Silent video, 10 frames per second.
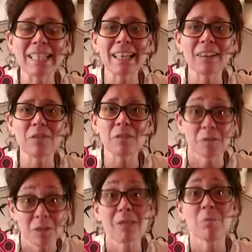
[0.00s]

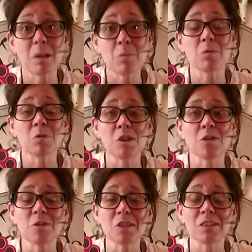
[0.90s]
infiniment pour euh,
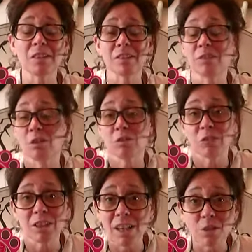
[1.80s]

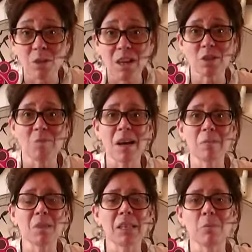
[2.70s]
votre encouragement
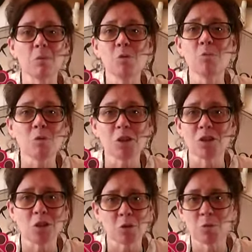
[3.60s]
et des beaux mots que
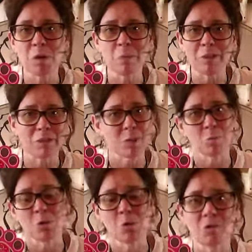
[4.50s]
je reçois par
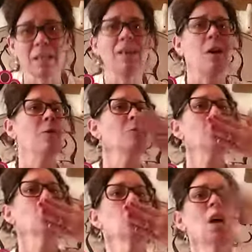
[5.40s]
Facebook. Je vous adore.
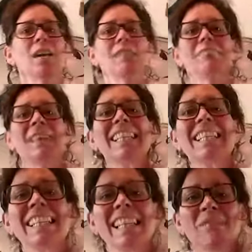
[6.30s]

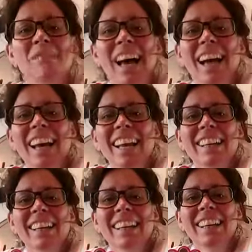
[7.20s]
Merci. Bye.